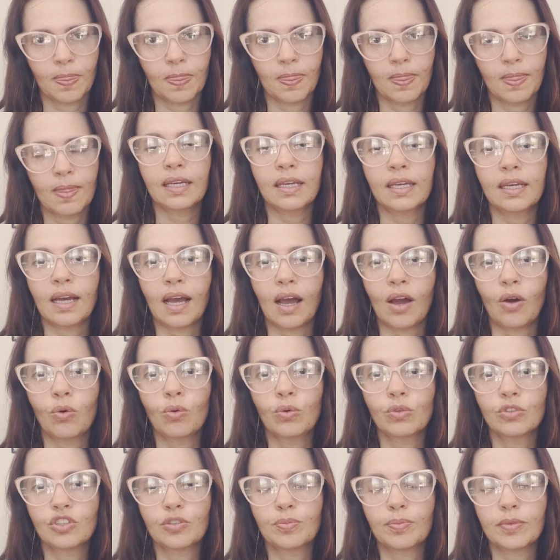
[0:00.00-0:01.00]
E a
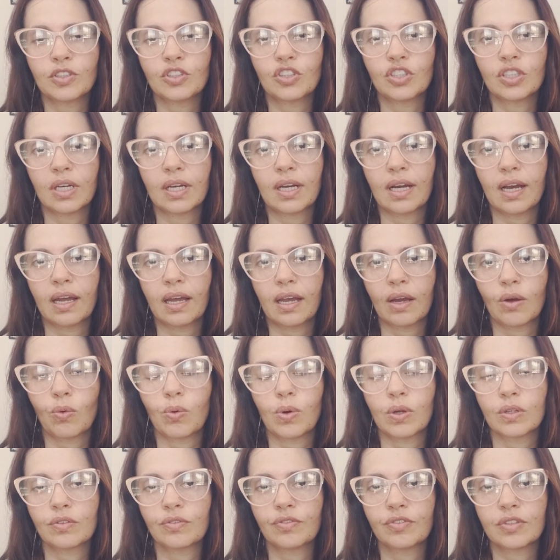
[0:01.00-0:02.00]
última dica é:
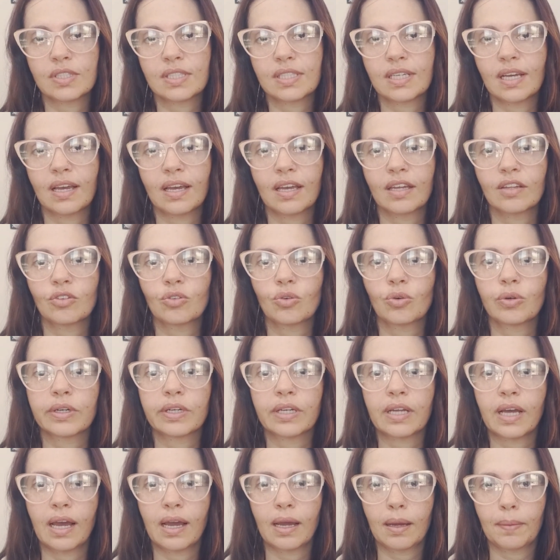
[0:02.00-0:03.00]
quando você
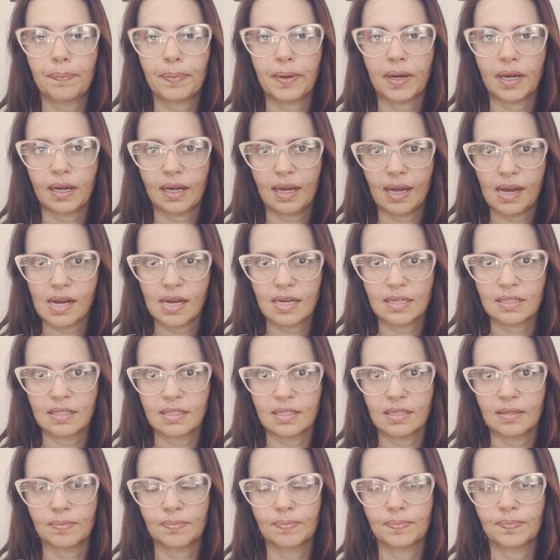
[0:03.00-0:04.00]
retornar para
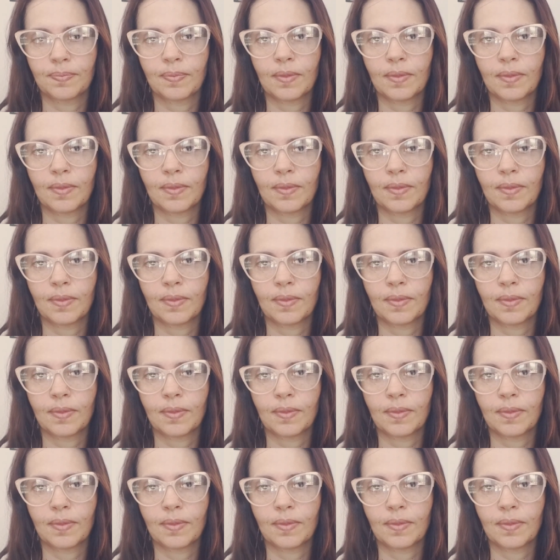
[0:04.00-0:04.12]
casa,